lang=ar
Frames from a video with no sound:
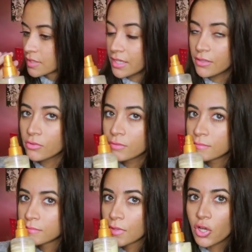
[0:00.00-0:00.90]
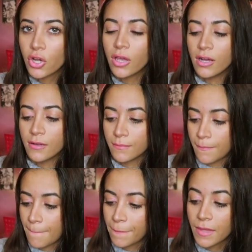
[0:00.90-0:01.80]
ريحته رائعه
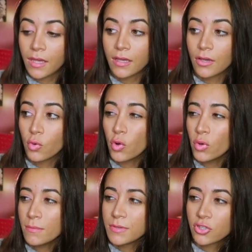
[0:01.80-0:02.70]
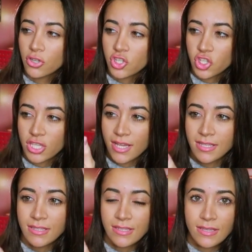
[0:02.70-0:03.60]
آه، وهو بيترش
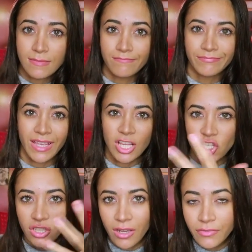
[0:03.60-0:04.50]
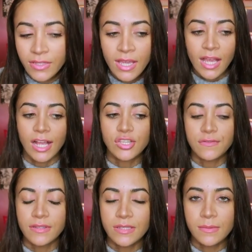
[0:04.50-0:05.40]
يعني عشان تعرفي عشان
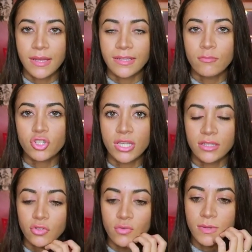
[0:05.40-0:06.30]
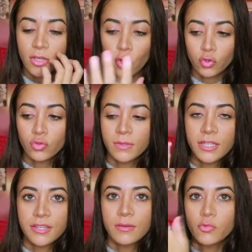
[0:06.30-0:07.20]
في ناس بيبقى عندها مشكله ان هم يحطوا
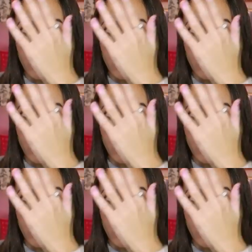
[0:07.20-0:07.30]
بكريم